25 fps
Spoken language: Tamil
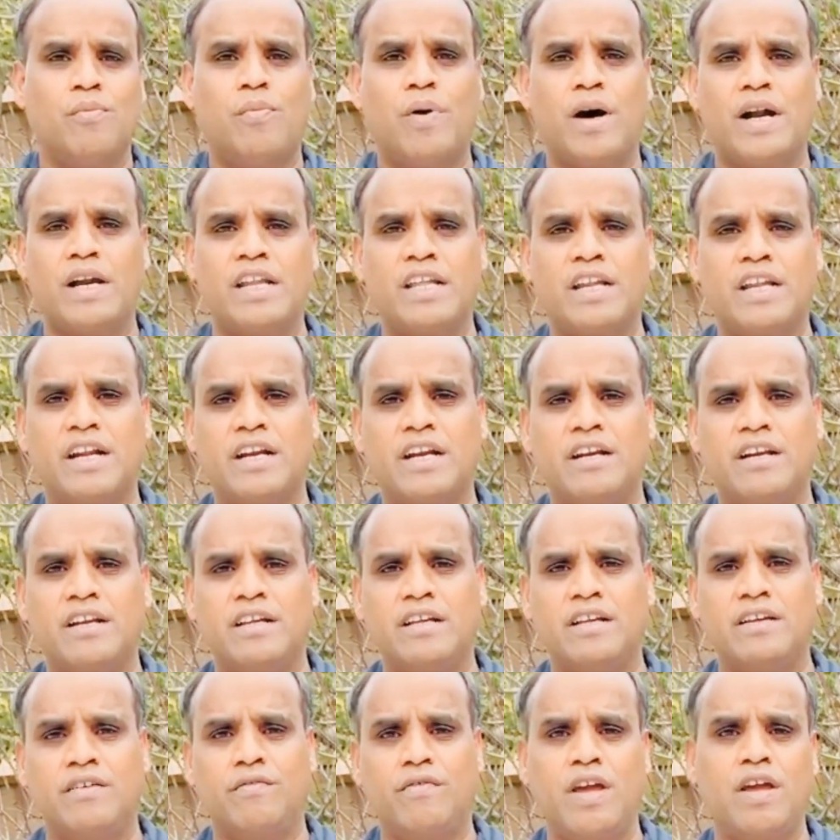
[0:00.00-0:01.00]
பனிரெண்டு
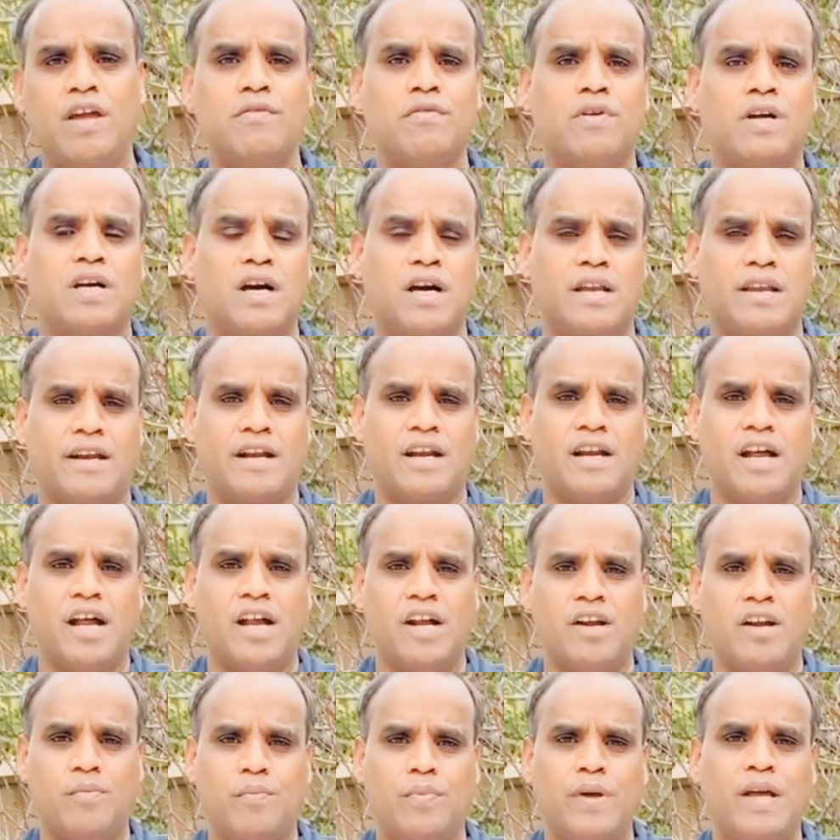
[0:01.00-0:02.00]
வேவுக்காரர்களை
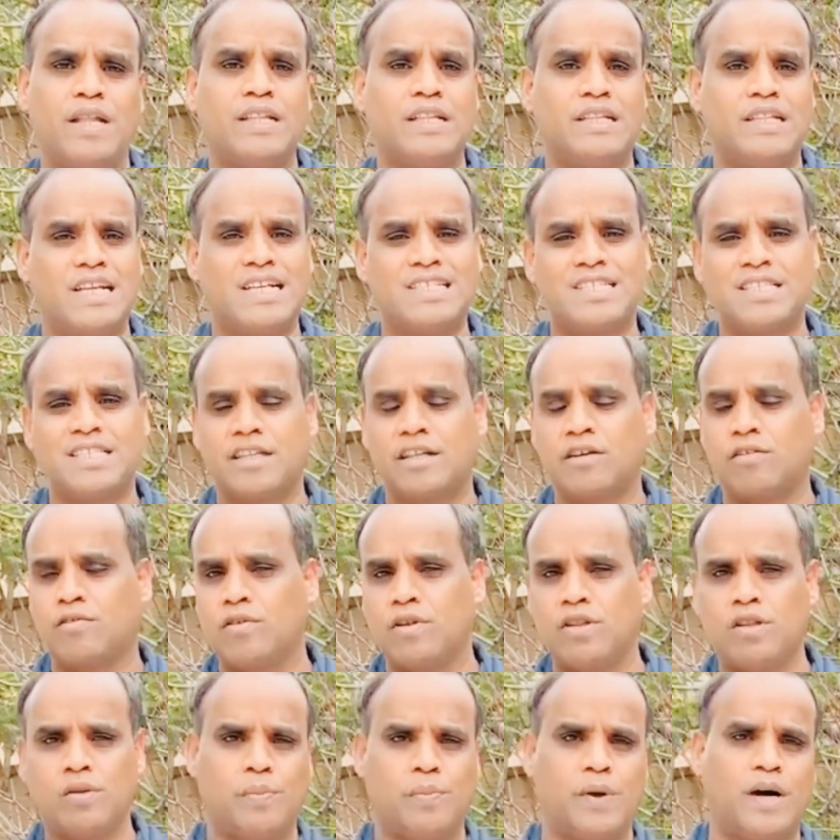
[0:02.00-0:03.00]
அனுப்பி அந்த தேசத்தை
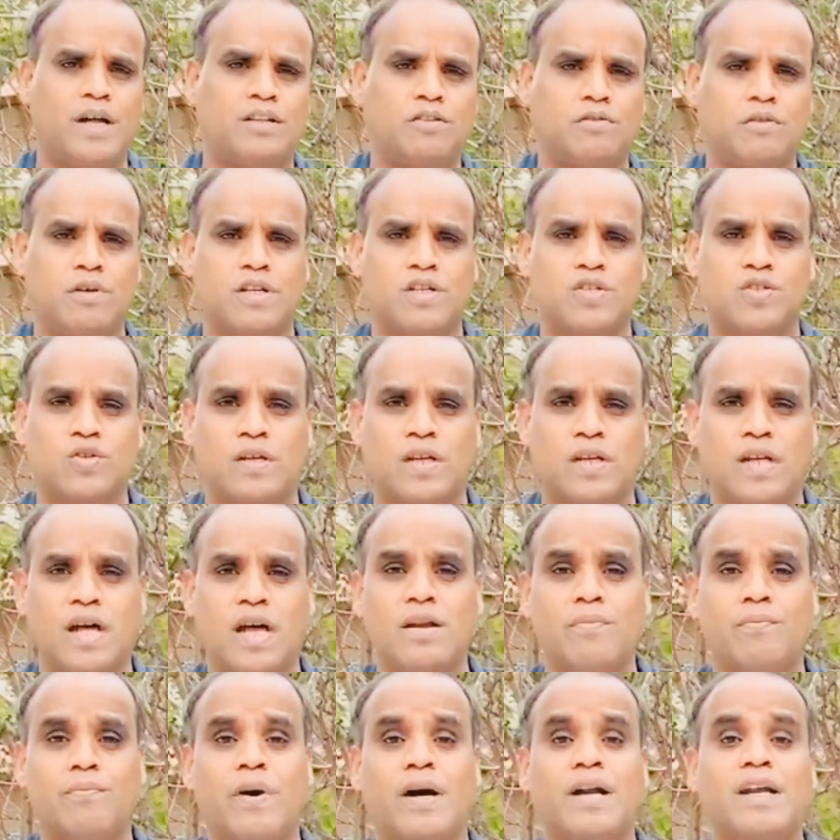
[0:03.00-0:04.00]
குறித்து பார்த்து வர
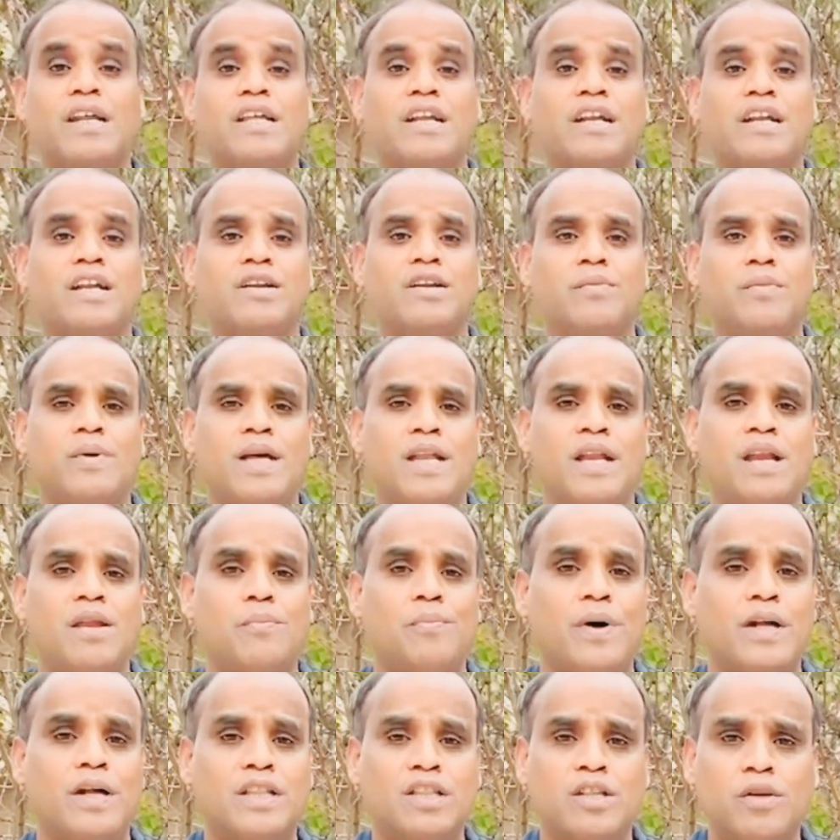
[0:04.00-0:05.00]
சொன்னார் பனிரெண்டு பேர்ல
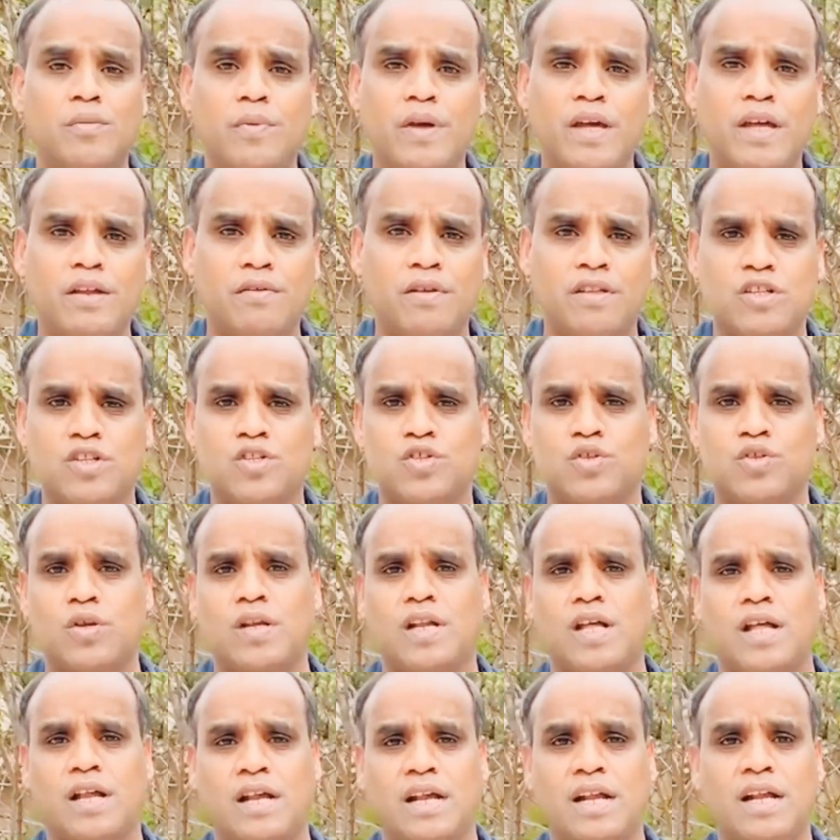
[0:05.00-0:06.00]
பத்து பேர் வந்து
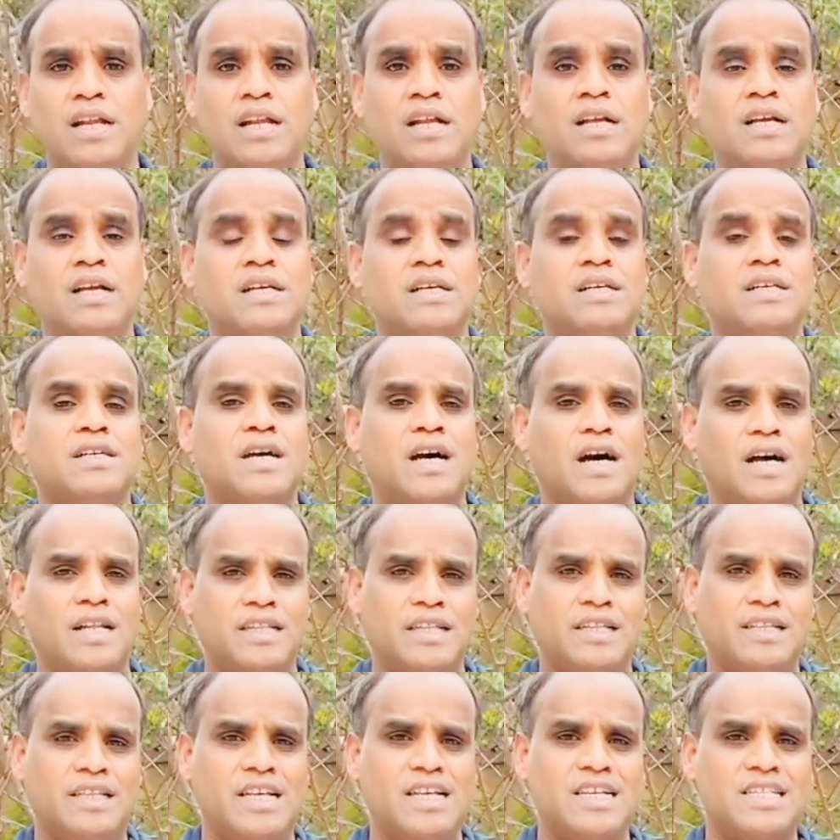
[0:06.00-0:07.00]
சொன்னார்கள்
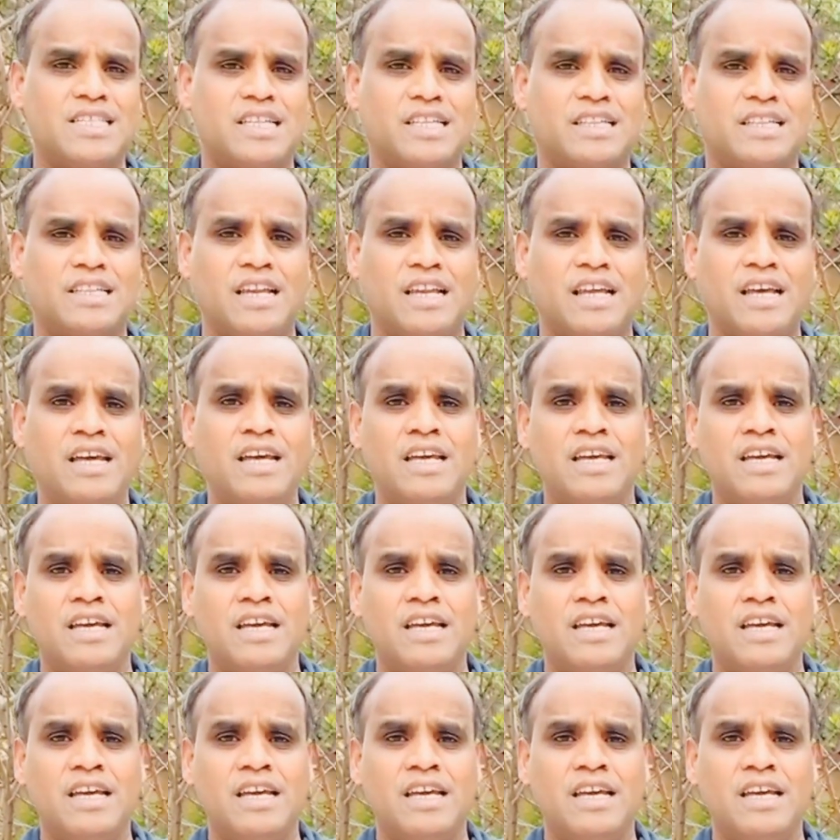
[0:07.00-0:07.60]
அந்த தேசத்துல